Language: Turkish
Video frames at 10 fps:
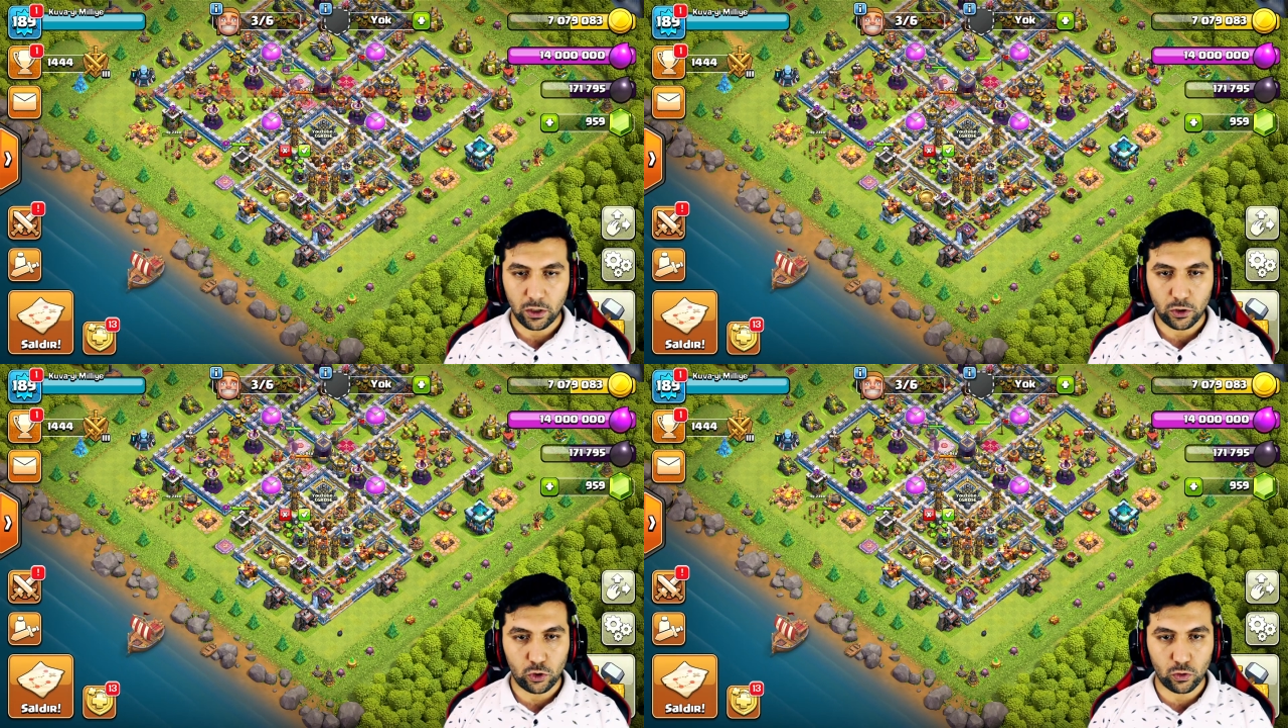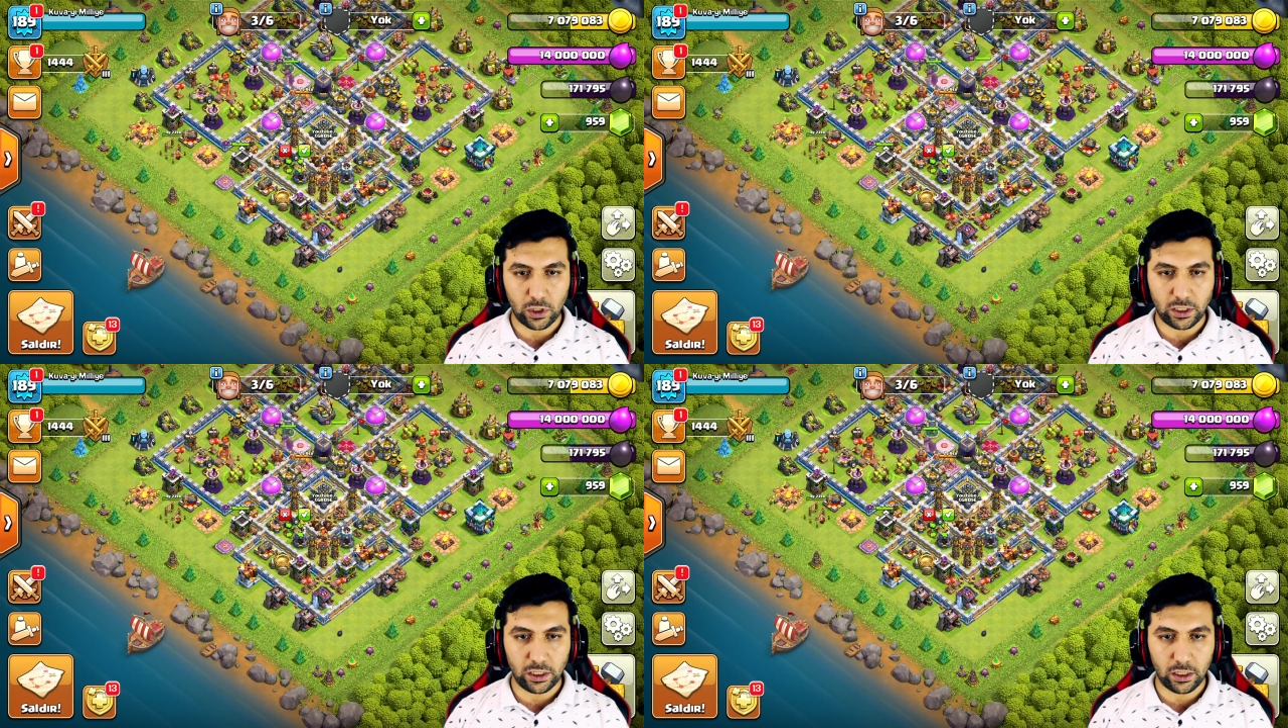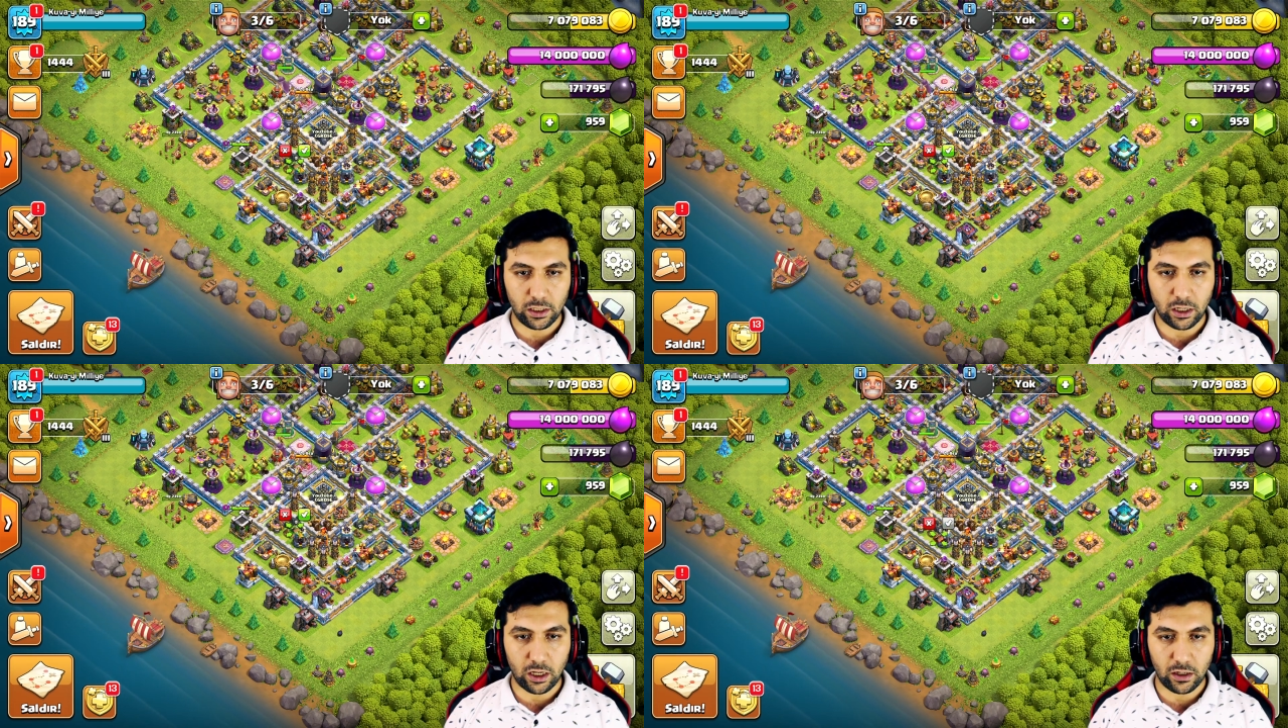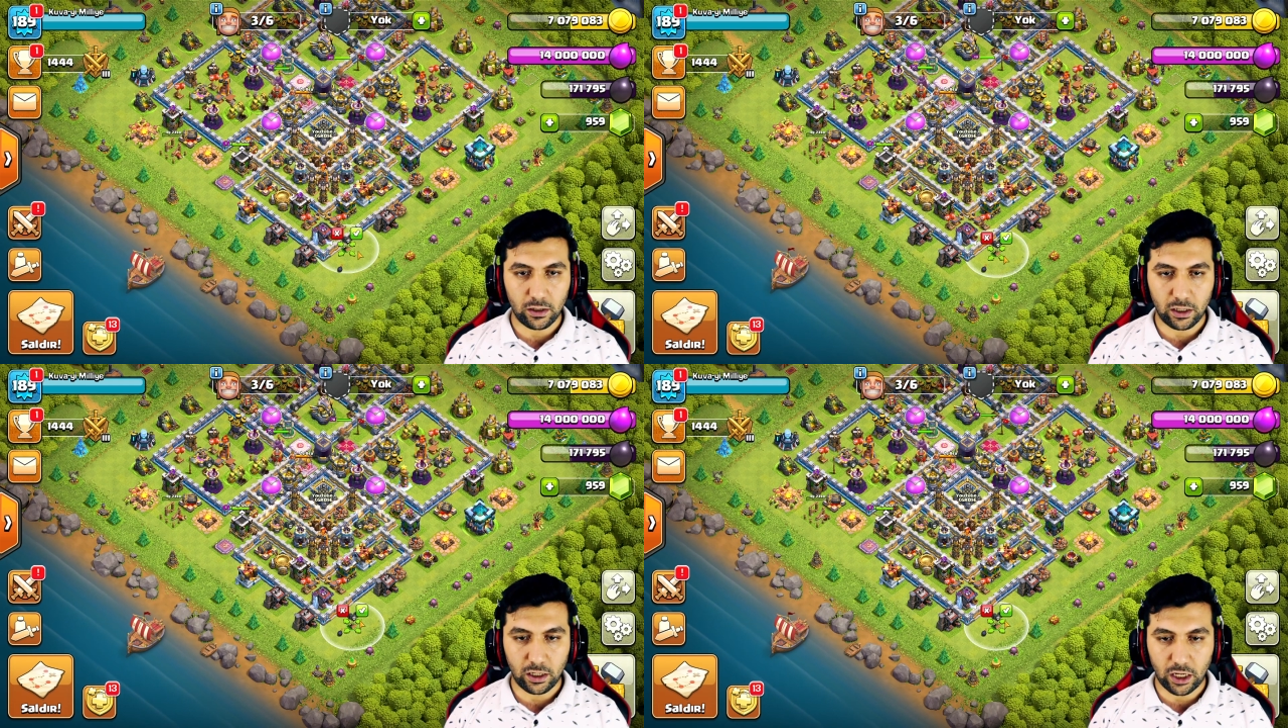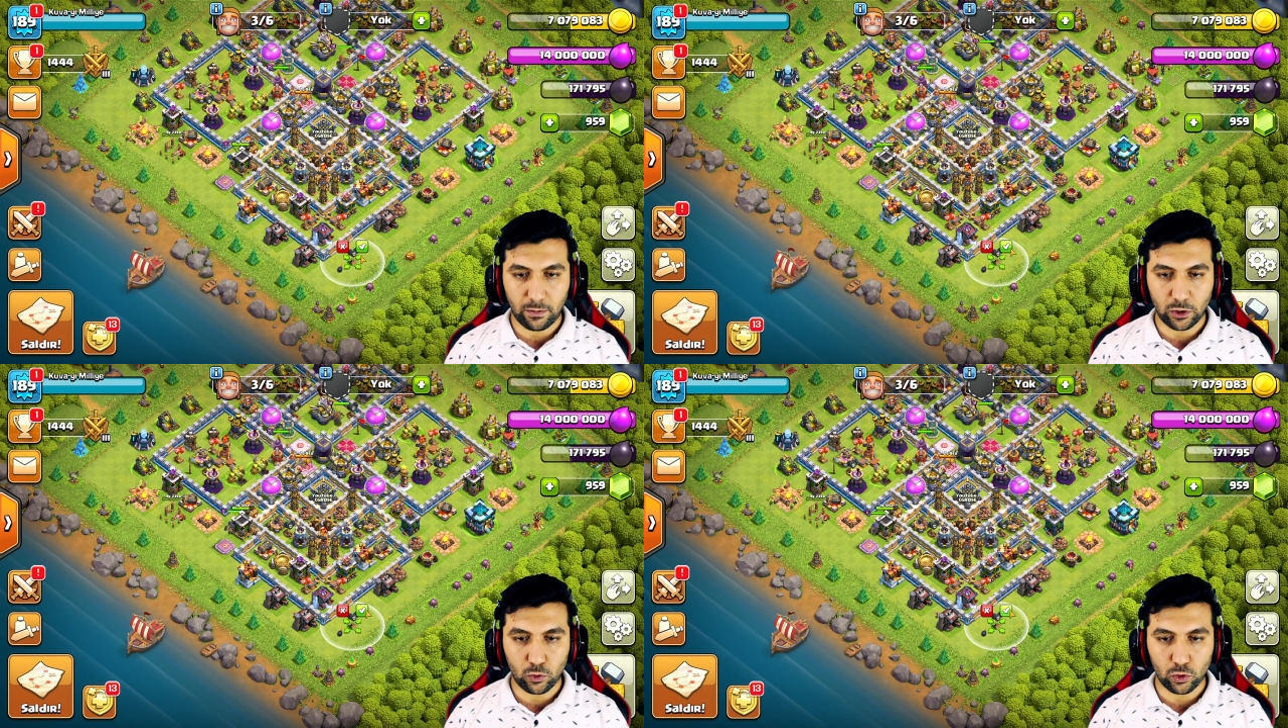Şuradaki
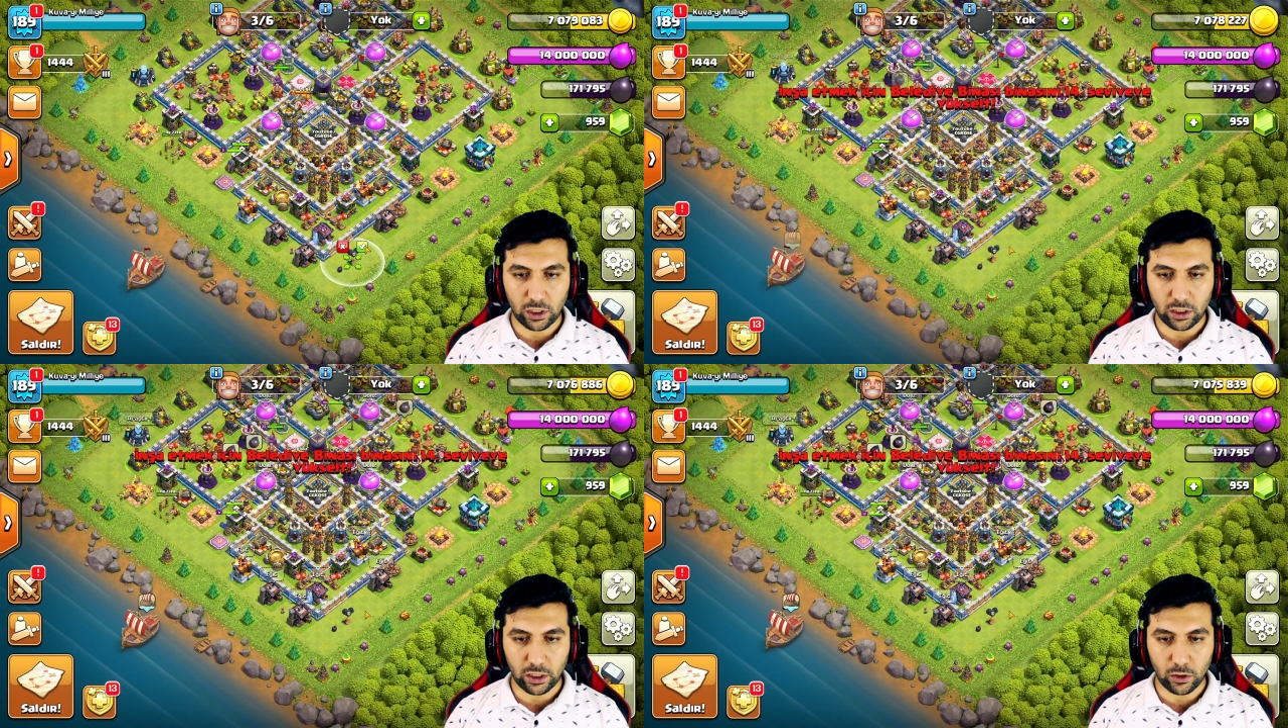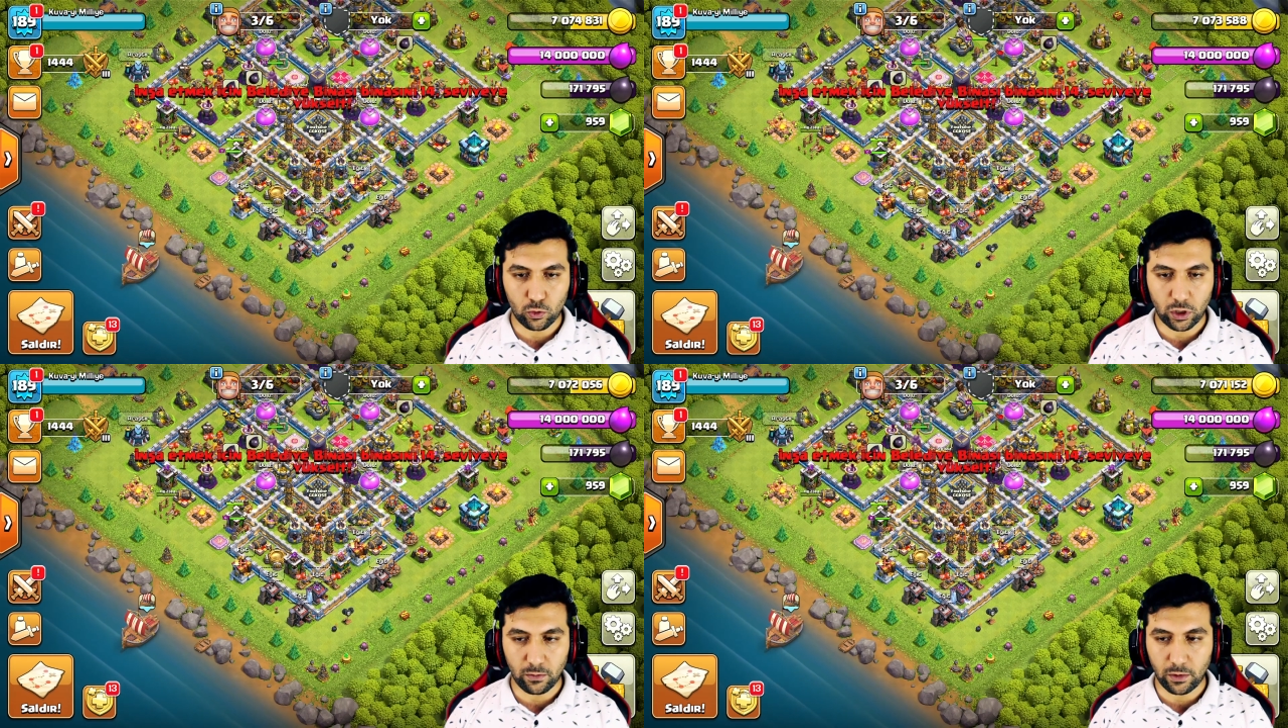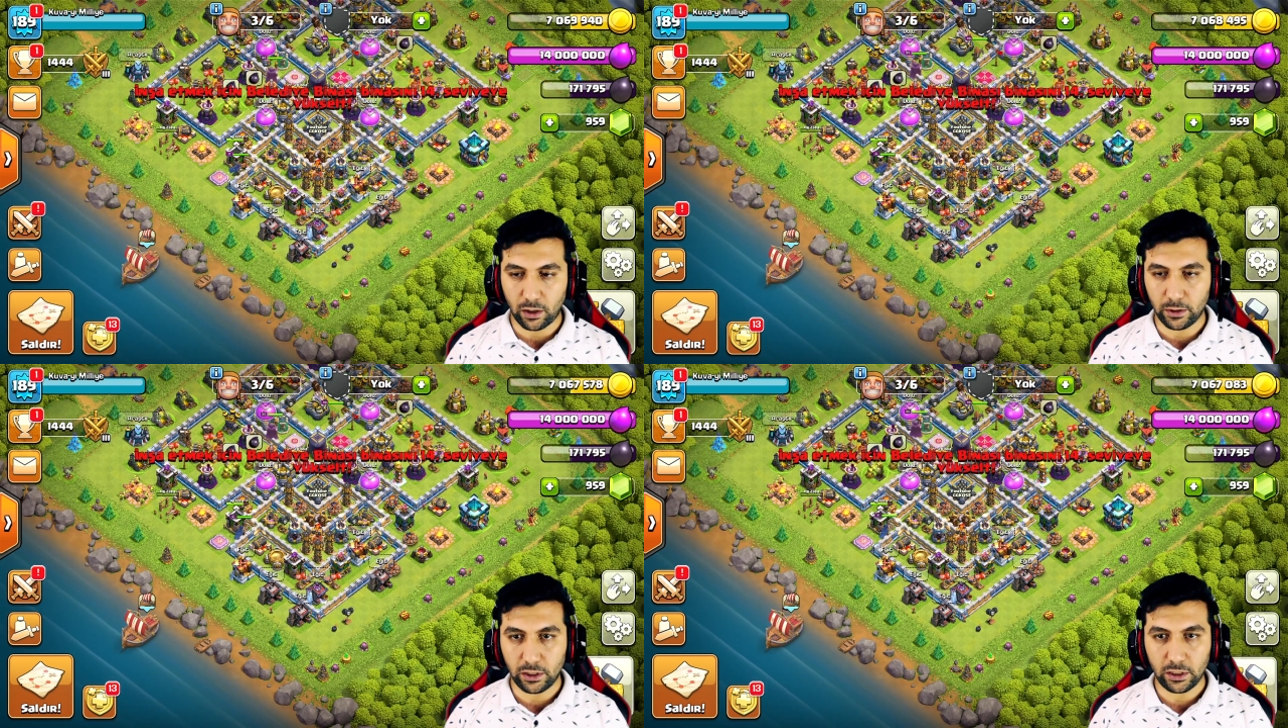hemen tuzakları da kuralım abi.